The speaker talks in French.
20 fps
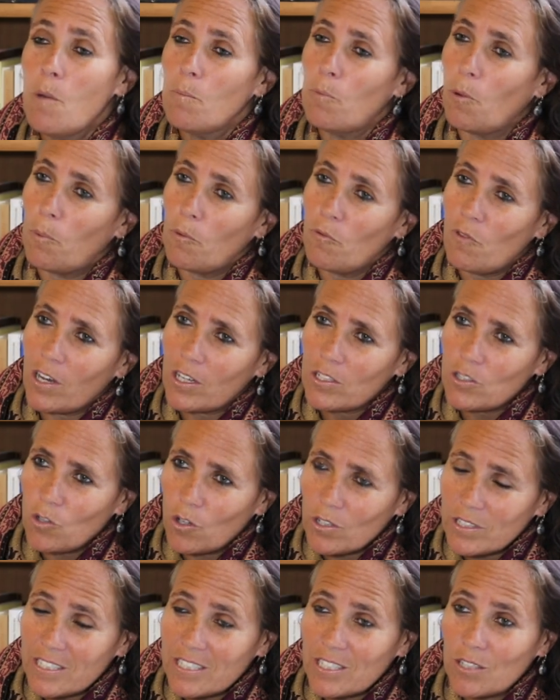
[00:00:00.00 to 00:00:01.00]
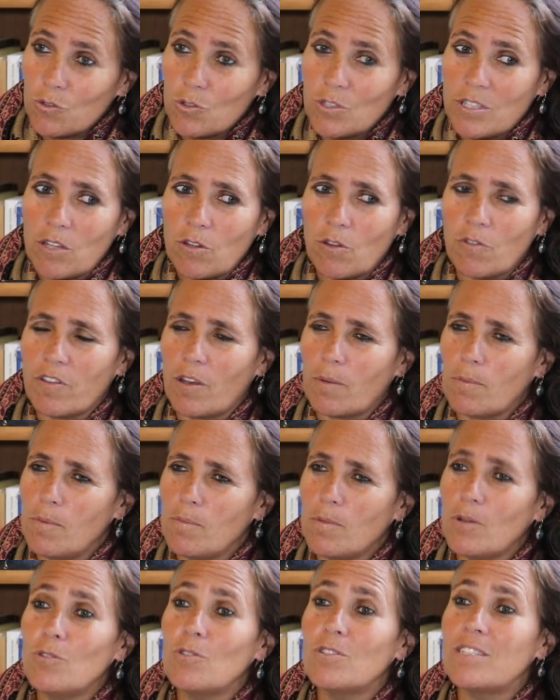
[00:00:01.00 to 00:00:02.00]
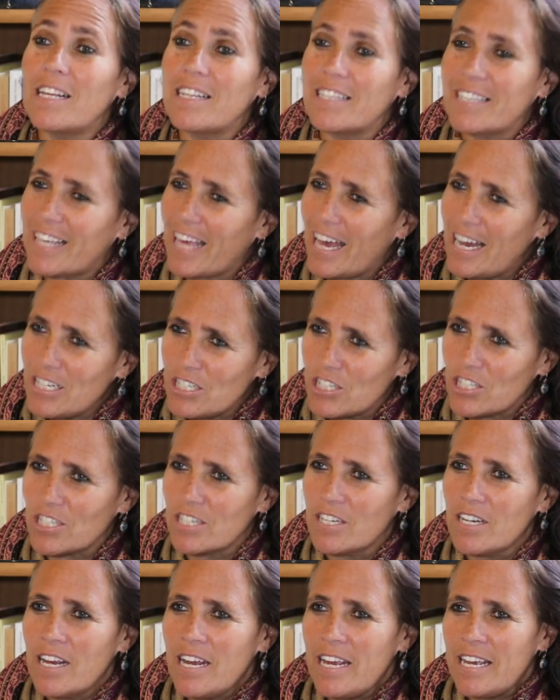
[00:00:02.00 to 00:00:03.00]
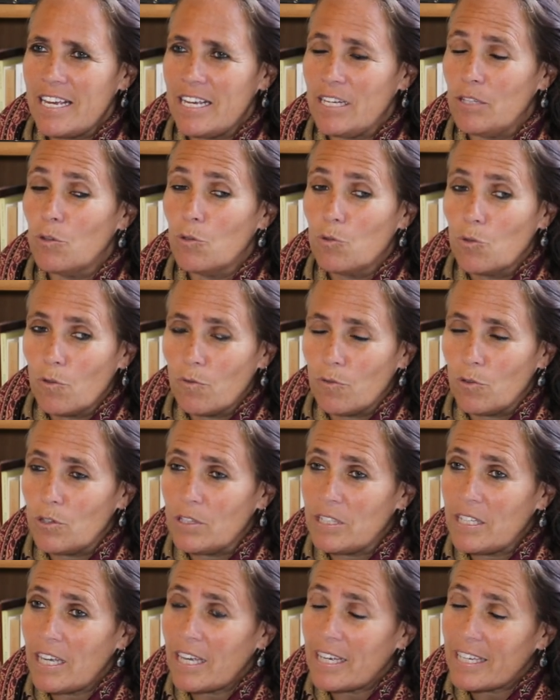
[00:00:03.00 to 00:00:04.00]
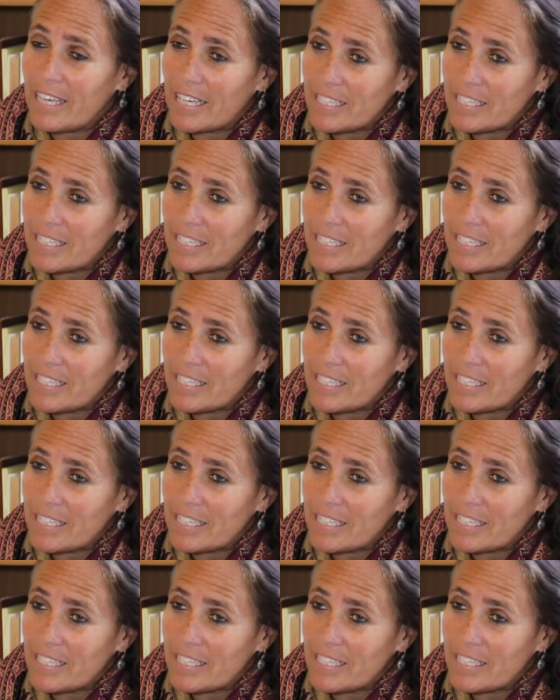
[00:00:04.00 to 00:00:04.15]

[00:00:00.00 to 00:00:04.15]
pour pouvoir sortir de cet enfermement, de cette cage et ne devenir